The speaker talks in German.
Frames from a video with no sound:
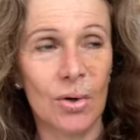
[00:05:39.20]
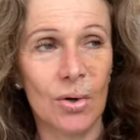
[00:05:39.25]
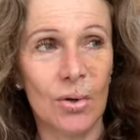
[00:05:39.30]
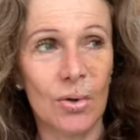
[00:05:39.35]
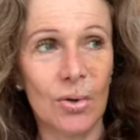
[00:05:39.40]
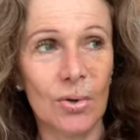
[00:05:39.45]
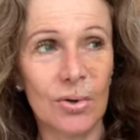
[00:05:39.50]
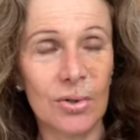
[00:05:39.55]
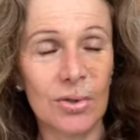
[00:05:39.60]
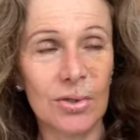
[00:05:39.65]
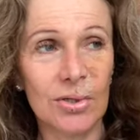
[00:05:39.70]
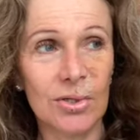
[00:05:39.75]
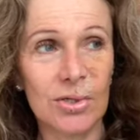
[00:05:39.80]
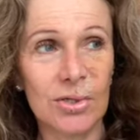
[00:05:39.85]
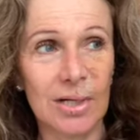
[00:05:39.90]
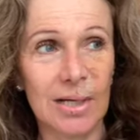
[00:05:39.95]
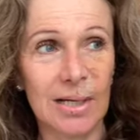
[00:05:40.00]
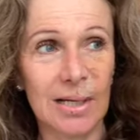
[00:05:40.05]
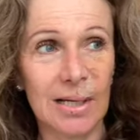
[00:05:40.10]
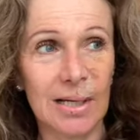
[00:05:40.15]
Und
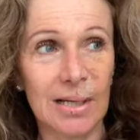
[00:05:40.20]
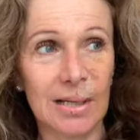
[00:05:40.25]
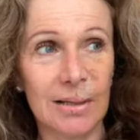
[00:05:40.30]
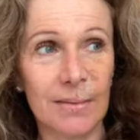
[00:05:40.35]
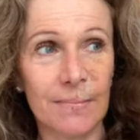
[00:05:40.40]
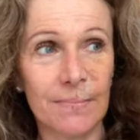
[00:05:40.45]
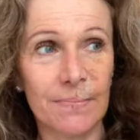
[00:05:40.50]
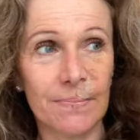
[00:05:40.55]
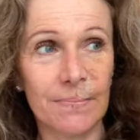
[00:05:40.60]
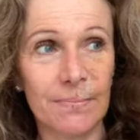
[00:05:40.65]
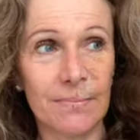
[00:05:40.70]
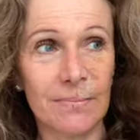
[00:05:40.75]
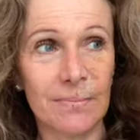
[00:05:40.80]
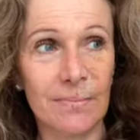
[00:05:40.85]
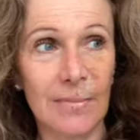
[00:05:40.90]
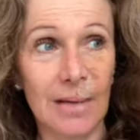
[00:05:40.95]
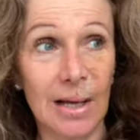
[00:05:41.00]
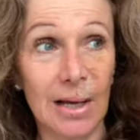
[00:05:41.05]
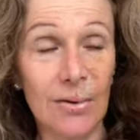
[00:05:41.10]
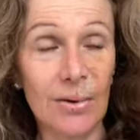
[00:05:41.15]
ähm,
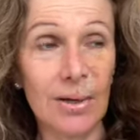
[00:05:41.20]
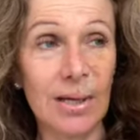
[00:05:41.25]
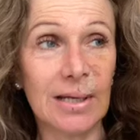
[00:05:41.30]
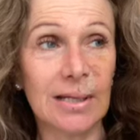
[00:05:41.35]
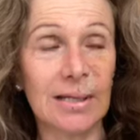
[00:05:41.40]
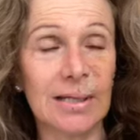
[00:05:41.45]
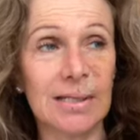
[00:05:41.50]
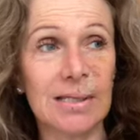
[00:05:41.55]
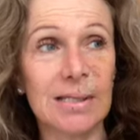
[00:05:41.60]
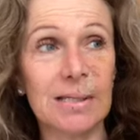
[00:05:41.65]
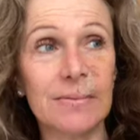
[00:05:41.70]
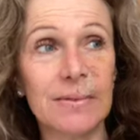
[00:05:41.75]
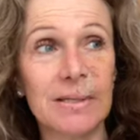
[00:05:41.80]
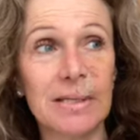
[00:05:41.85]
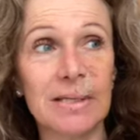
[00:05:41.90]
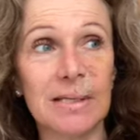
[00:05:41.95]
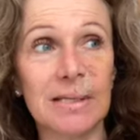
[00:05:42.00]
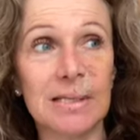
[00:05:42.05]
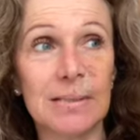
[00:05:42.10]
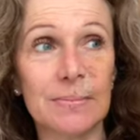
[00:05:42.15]
auch ein ganz
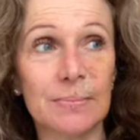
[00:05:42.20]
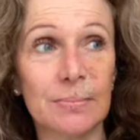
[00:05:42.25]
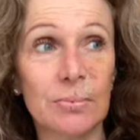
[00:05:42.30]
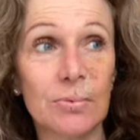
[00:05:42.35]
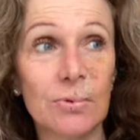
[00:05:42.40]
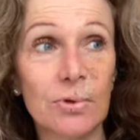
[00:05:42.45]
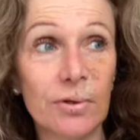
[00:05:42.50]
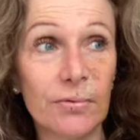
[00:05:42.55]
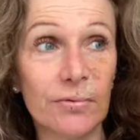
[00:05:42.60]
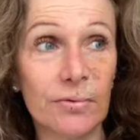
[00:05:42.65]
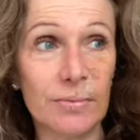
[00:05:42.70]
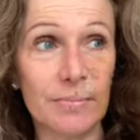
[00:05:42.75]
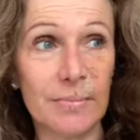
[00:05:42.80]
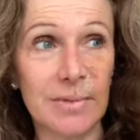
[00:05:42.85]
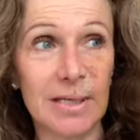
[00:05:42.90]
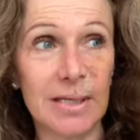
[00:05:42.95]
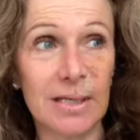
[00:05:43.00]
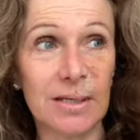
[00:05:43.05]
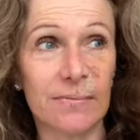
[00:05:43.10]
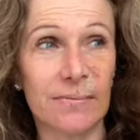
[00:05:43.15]
wichtiges Buch für
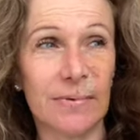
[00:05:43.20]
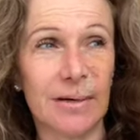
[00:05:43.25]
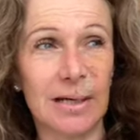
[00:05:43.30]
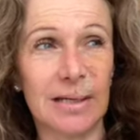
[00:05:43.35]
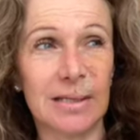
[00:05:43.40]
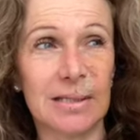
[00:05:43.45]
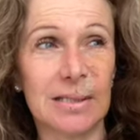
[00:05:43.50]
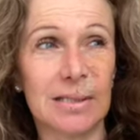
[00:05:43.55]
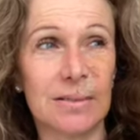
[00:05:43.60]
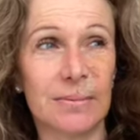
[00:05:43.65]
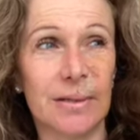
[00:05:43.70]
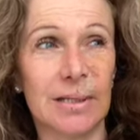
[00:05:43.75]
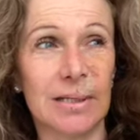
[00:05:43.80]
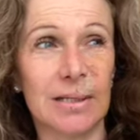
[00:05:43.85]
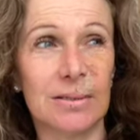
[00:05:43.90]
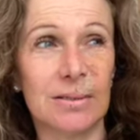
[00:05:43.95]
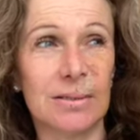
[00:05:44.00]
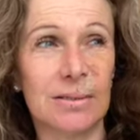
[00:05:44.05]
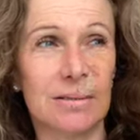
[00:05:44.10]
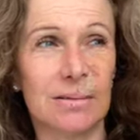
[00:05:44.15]
mich war
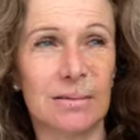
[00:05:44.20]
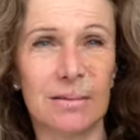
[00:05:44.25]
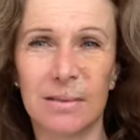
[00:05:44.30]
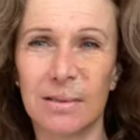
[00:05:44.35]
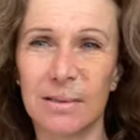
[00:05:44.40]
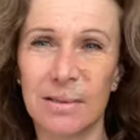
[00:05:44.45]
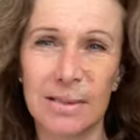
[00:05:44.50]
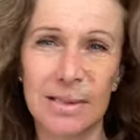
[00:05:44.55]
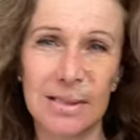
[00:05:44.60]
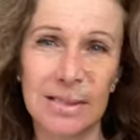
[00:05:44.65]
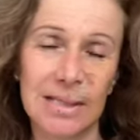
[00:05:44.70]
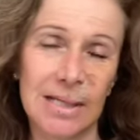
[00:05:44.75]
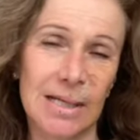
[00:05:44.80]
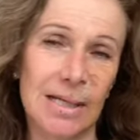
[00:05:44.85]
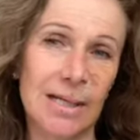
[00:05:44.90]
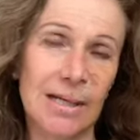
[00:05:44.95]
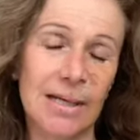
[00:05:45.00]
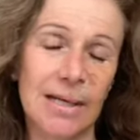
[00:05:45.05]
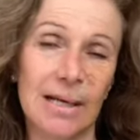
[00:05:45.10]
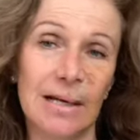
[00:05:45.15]

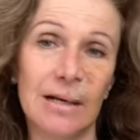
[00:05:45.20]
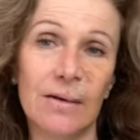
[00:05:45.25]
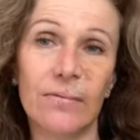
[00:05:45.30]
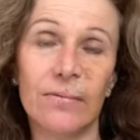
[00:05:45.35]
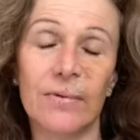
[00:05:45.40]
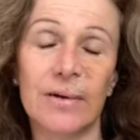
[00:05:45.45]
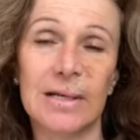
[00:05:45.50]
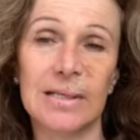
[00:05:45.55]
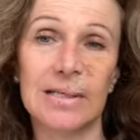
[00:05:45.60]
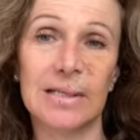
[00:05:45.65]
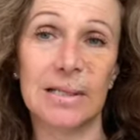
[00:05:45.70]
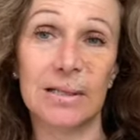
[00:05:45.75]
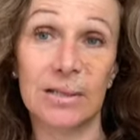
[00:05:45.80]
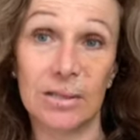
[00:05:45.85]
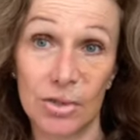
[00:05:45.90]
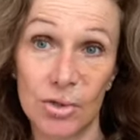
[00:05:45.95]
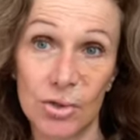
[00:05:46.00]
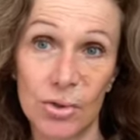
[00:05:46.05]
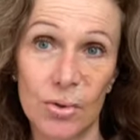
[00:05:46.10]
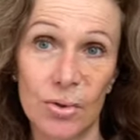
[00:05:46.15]
2010, 11, als ich
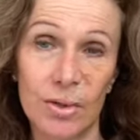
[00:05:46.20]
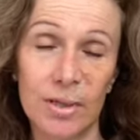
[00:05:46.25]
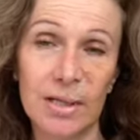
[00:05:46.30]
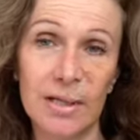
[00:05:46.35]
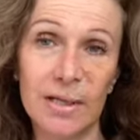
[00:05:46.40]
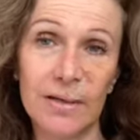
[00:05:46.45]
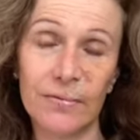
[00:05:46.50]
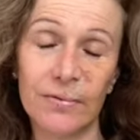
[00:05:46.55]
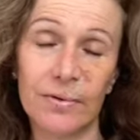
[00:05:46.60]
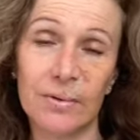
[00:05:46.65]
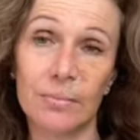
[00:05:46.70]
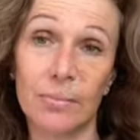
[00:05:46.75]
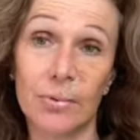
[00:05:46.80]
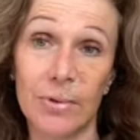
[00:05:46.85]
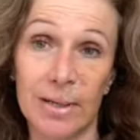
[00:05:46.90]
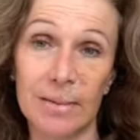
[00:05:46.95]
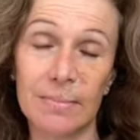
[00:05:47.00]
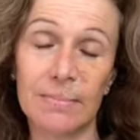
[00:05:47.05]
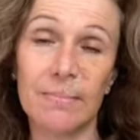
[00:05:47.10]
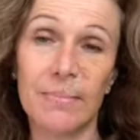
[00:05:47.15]
The Journey von
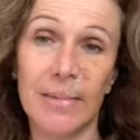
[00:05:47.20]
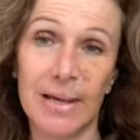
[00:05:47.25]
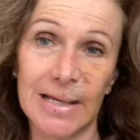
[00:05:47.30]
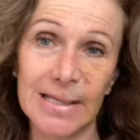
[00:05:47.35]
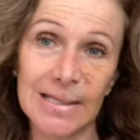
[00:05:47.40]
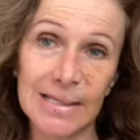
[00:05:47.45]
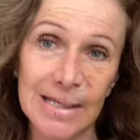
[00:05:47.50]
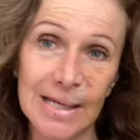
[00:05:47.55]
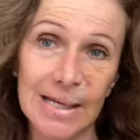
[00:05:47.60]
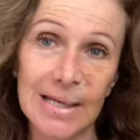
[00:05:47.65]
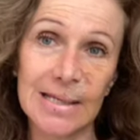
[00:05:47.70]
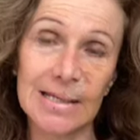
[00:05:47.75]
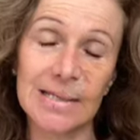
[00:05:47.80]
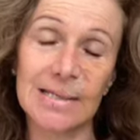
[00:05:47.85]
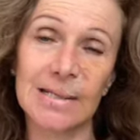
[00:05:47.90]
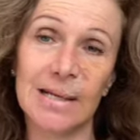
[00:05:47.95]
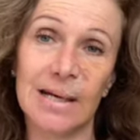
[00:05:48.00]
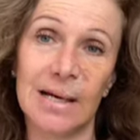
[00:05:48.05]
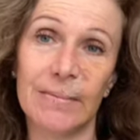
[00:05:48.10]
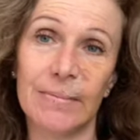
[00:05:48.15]
Brandon Bass
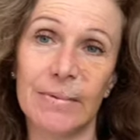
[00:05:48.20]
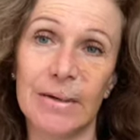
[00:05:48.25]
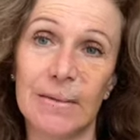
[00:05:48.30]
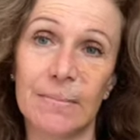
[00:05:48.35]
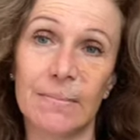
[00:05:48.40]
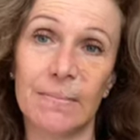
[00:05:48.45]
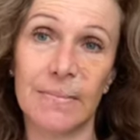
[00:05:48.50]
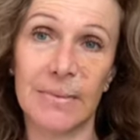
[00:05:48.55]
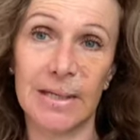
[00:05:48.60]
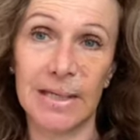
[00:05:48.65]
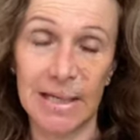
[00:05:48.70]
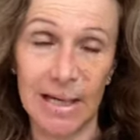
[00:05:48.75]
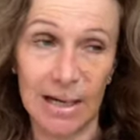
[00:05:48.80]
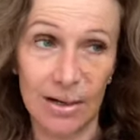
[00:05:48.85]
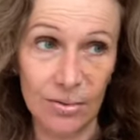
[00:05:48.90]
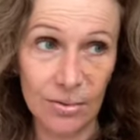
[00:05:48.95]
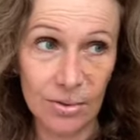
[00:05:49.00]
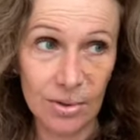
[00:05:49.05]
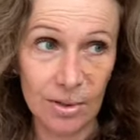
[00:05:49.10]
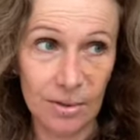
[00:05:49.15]
gelesen habe, die
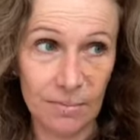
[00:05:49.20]
auch